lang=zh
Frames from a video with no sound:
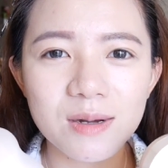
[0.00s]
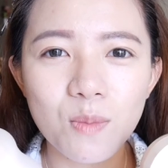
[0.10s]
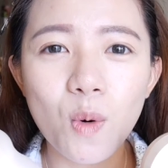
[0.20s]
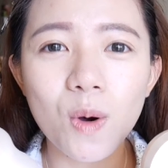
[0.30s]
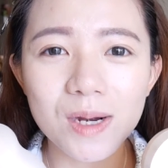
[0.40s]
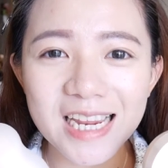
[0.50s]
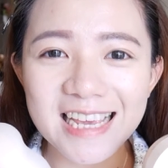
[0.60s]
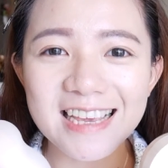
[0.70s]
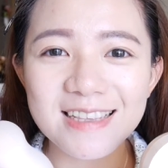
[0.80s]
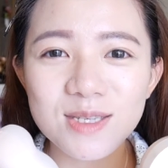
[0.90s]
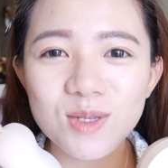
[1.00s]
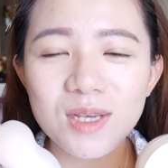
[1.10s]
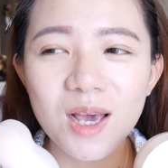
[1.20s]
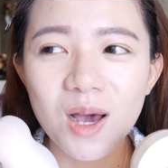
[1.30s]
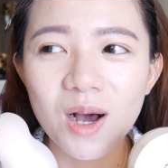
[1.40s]
魔力，就是
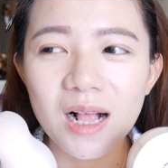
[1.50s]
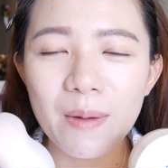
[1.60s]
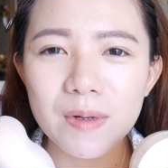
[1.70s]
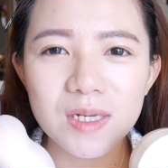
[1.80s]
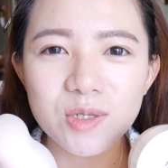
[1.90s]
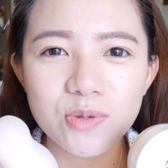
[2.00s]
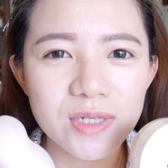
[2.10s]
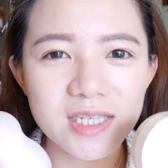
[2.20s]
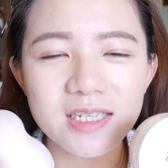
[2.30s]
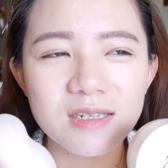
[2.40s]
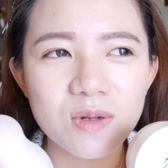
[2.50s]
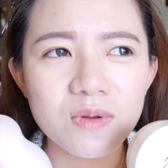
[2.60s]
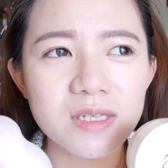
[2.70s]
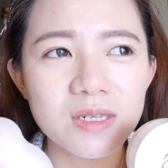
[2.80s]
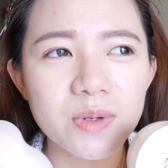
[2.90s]
他们有一出新的
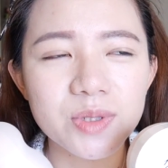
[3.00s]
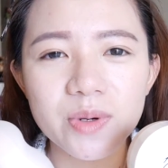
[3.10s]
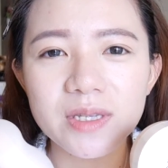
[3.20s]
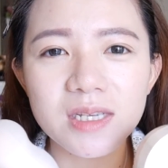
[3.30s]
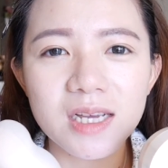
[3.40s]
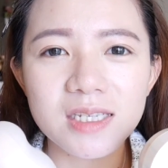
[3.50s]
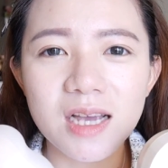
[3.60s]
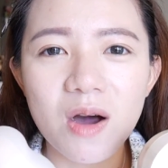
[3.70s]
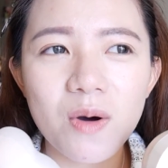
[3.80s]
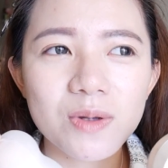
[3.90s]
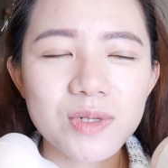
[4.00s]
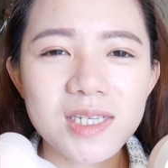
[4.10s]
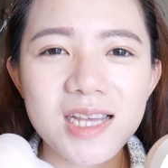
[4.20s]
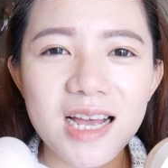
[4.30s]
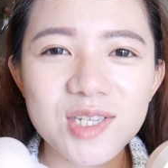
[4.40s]
东西，我就一直很想要，就
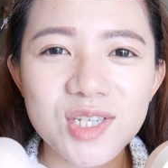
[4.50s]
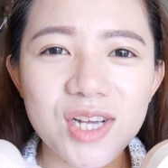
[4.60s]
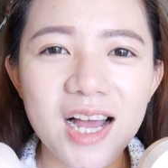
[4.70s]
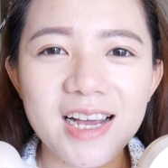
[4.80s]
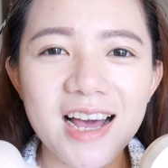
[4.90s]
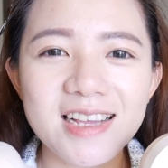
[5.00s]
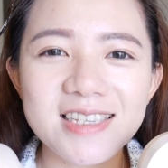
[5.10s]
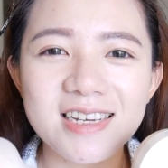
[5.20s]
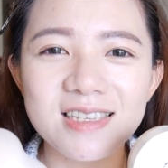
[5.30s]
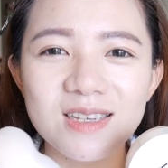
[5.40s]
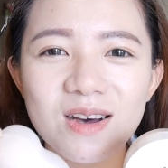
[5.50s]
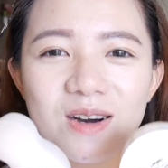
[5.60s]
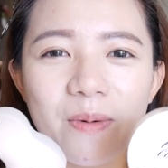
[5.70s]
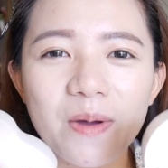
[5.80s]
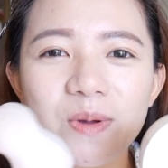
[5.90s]
是来试看看这样子，
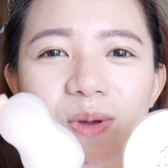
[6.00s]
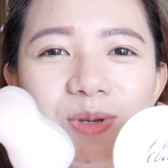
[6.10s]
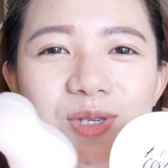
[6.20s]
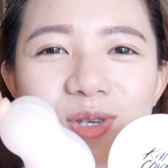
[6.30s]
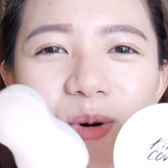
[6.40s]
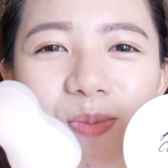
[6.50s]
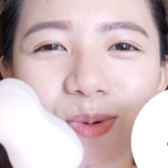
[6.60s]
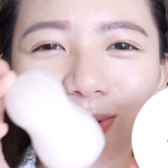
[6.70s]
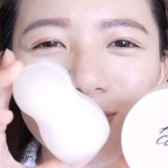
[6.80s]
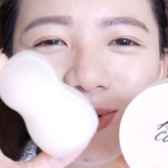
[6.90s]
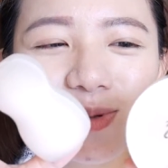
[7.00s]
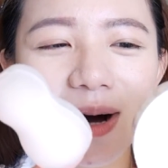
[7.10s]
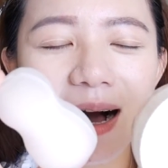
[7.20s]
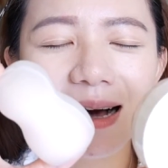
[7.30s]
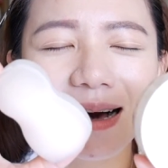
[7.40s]
荷包永远守不住
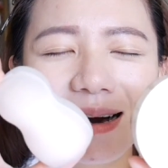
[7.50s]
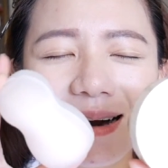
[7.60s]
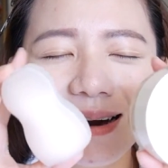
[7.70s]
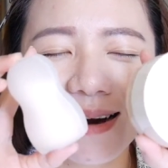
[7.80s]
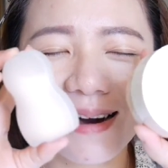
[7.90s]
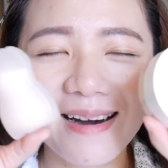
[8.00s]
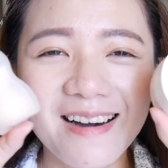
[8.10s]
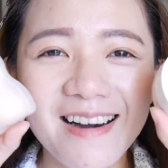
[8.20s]
啊啊！